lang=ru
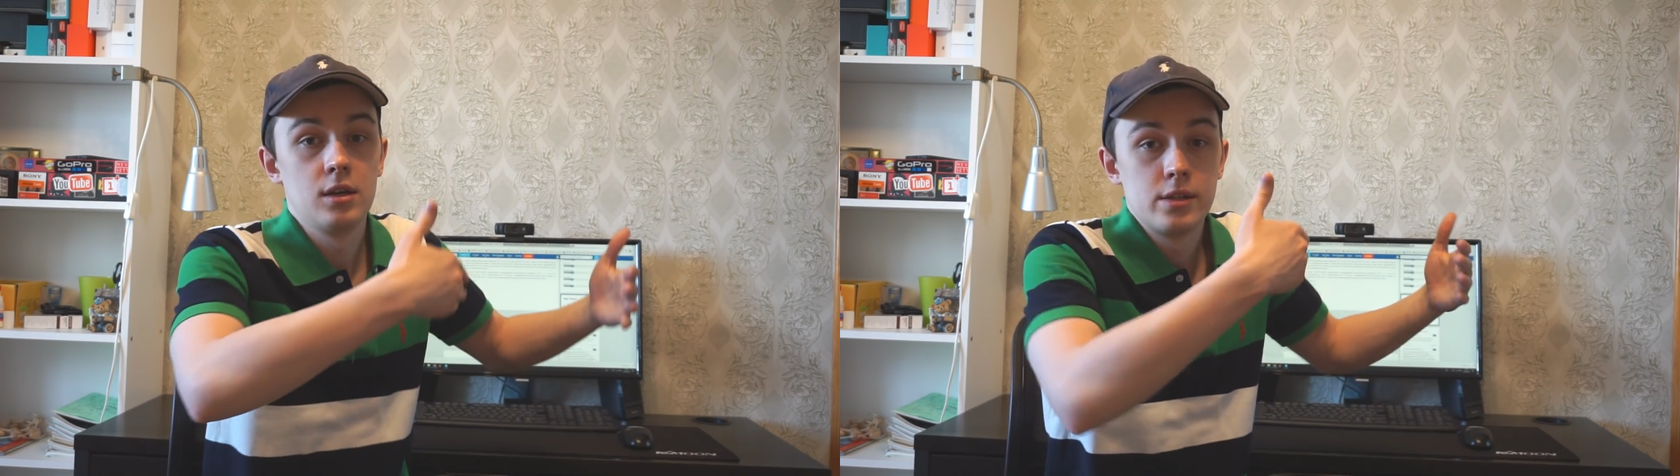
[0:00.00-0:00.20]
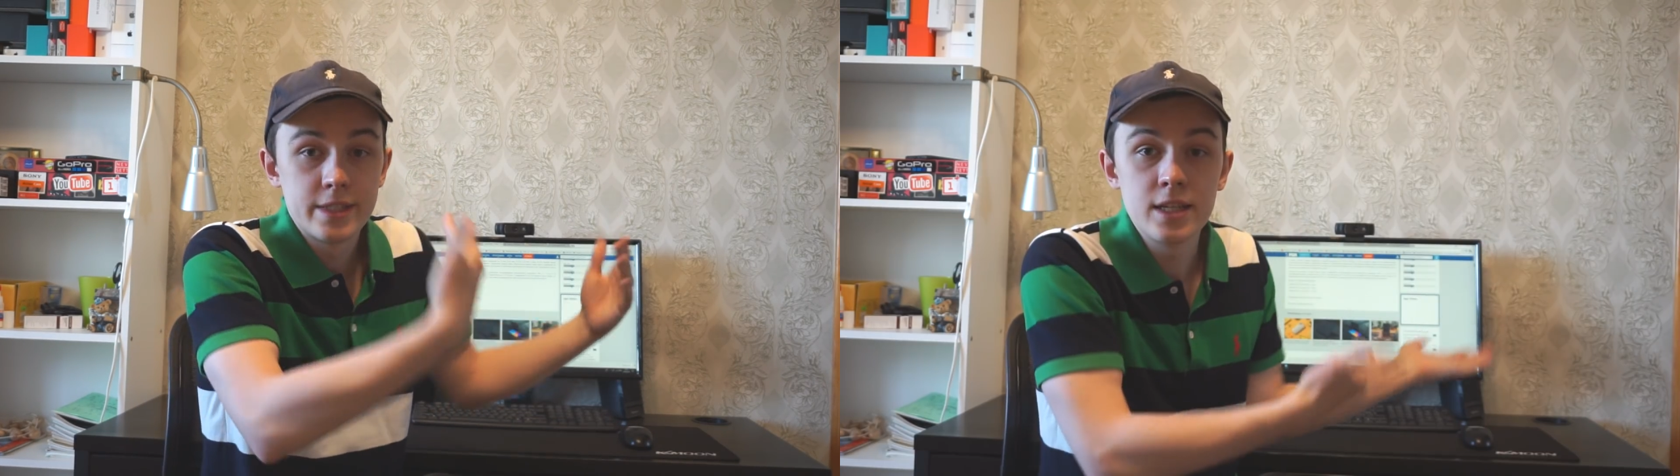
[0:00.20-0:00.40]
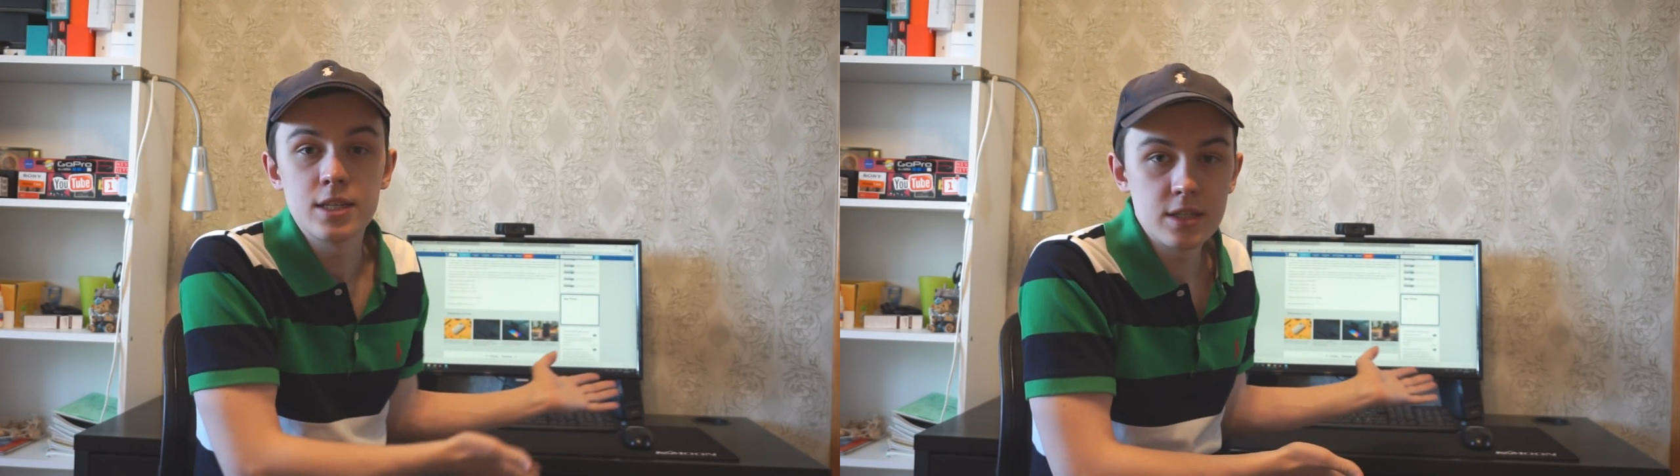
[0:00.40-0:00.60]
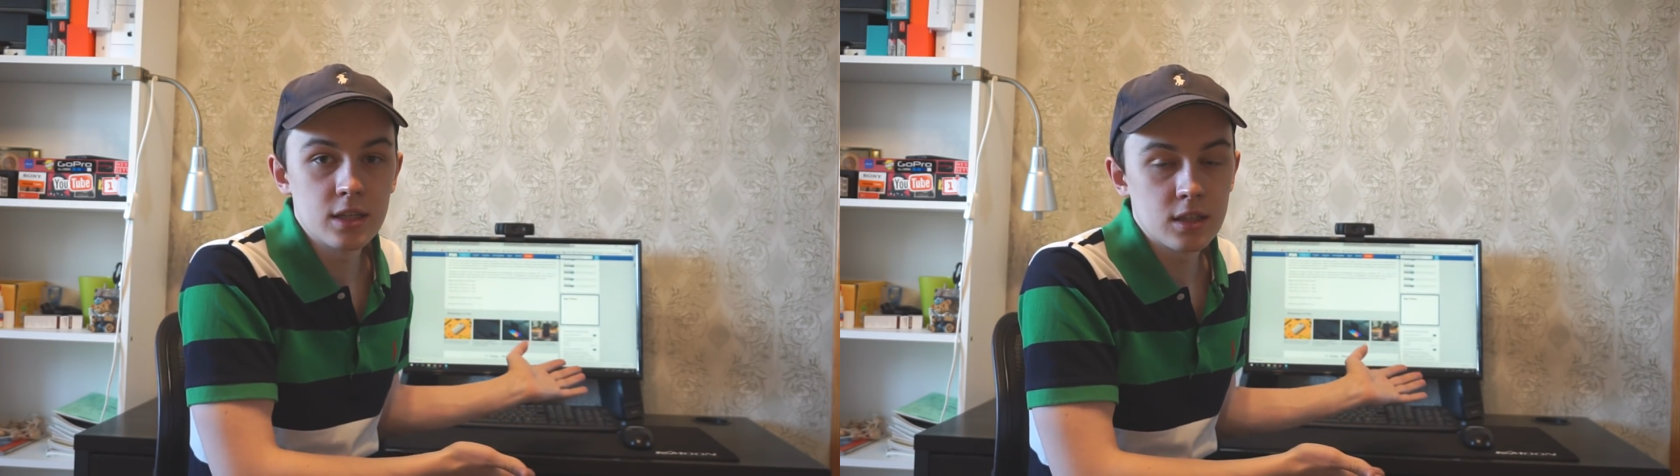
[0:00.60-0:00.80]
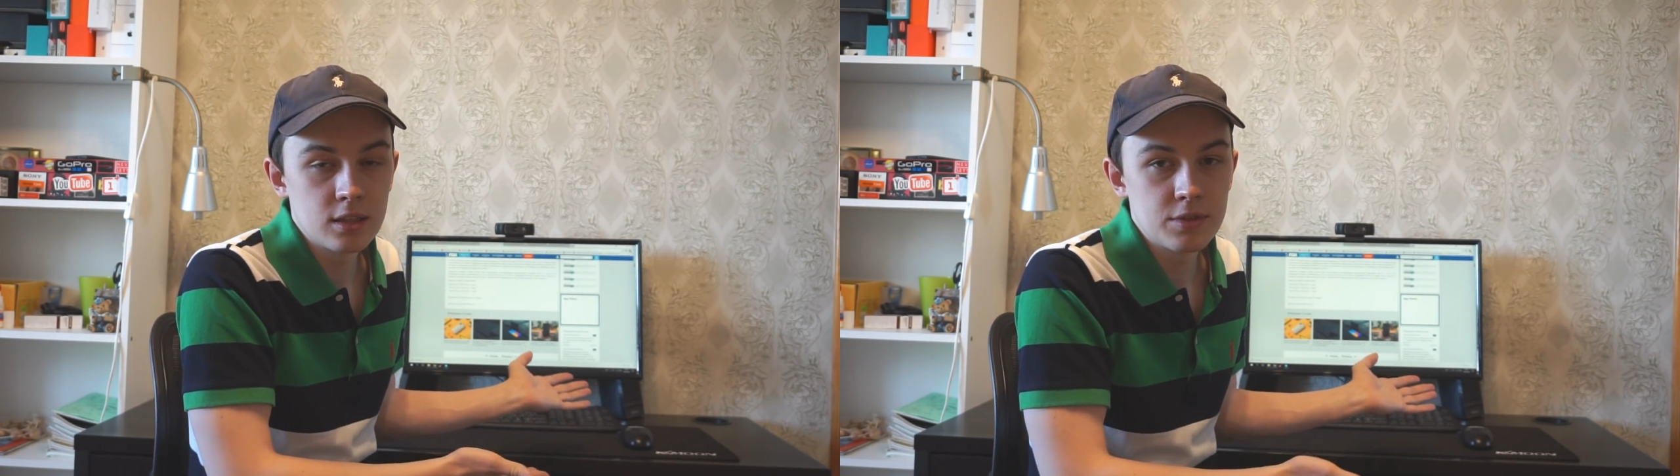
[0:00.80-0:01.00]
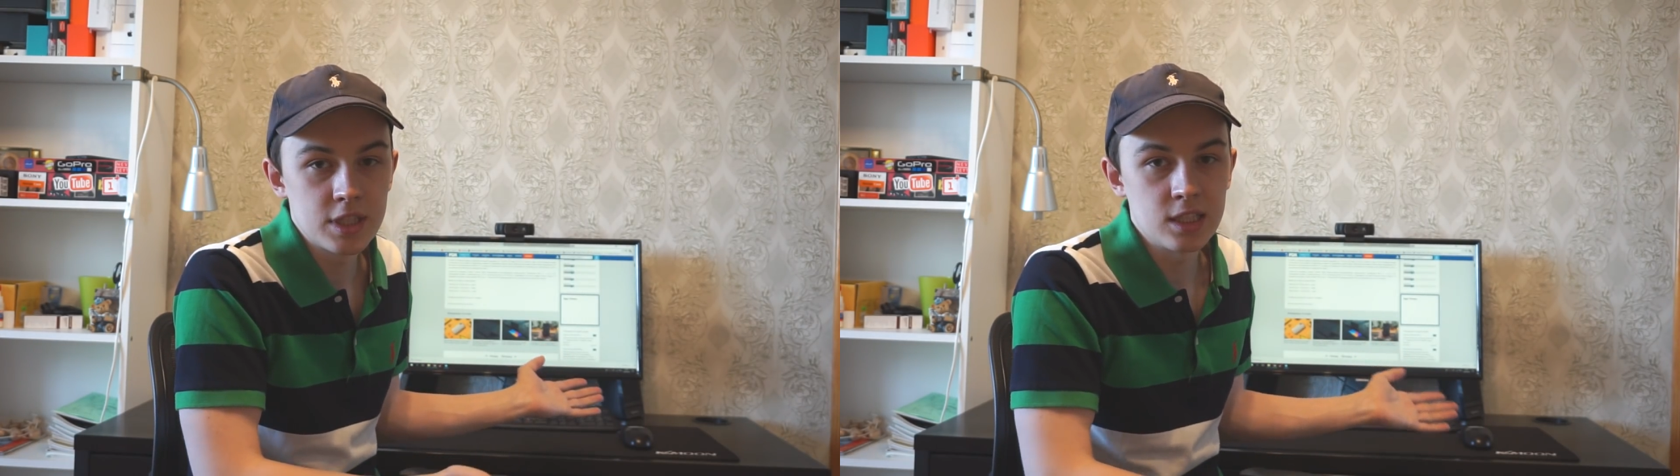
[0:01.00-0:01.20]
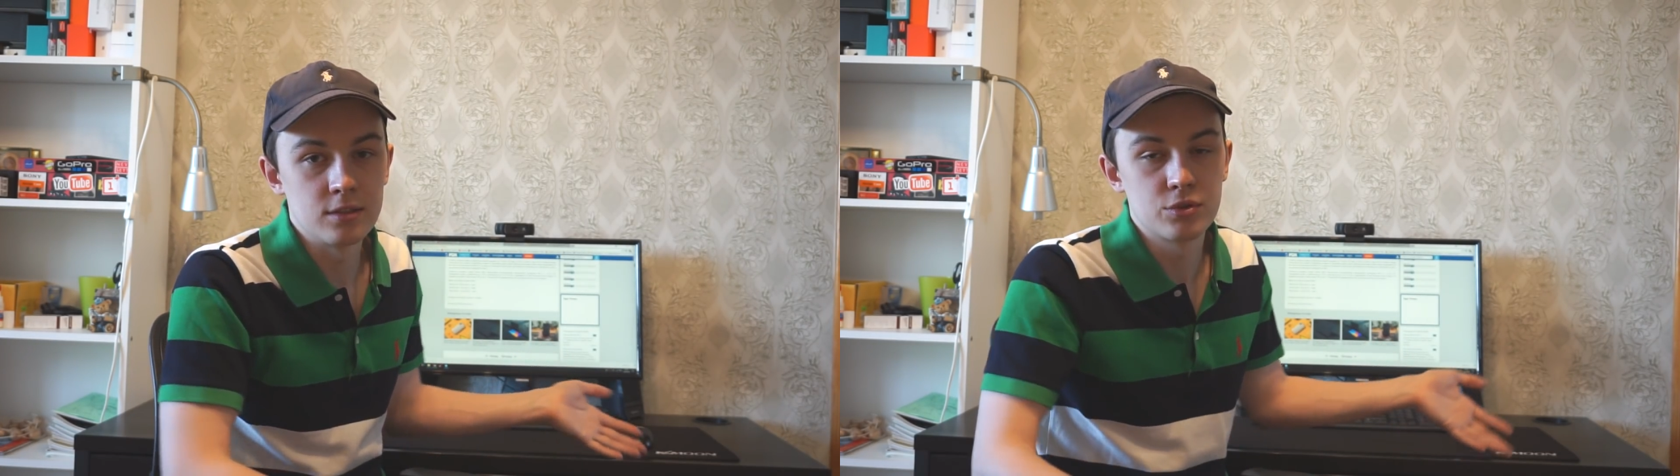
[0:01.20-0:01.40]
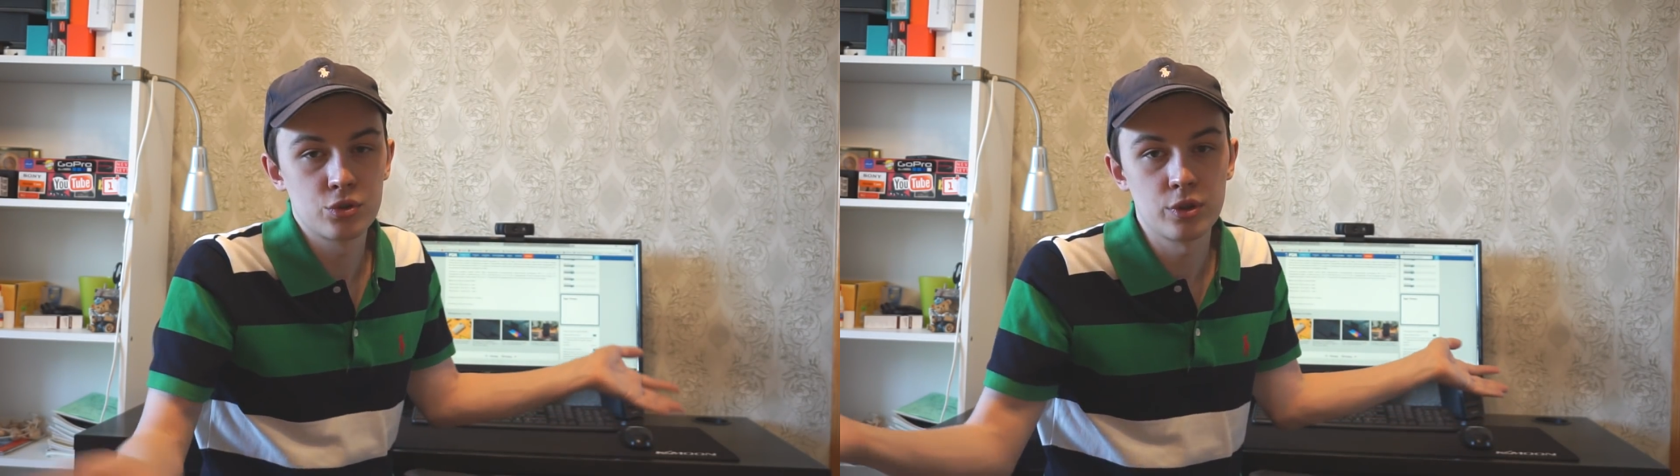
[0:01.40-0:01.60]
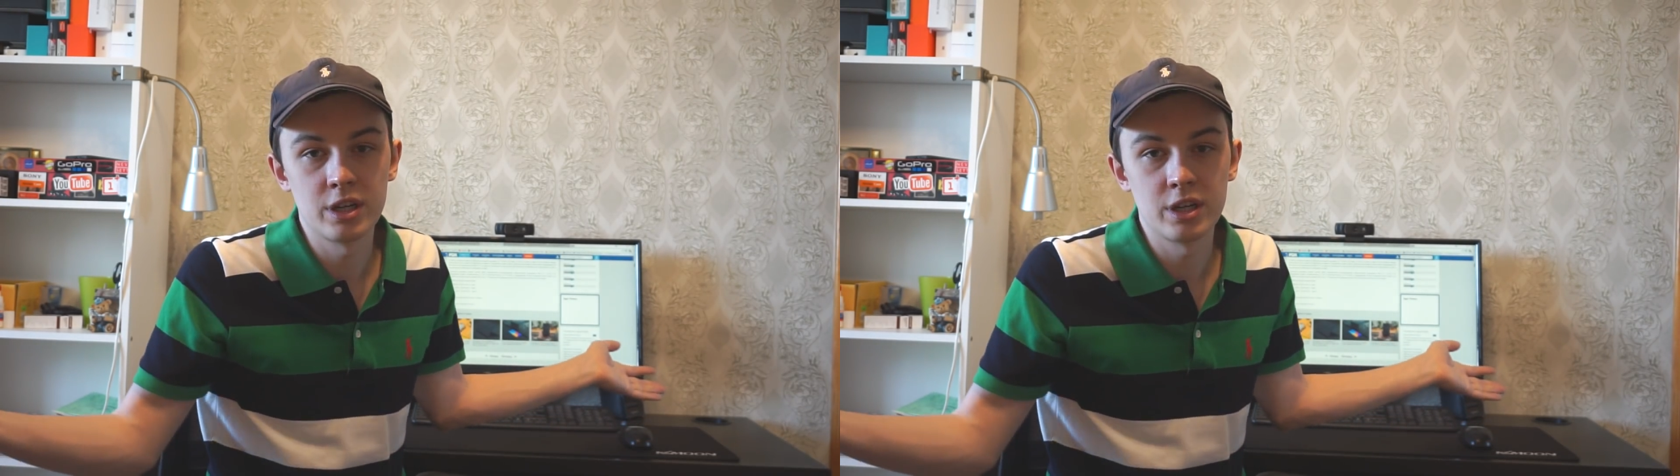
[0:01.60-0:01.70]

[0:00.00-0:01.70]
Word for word: Здесь нет NFC, все,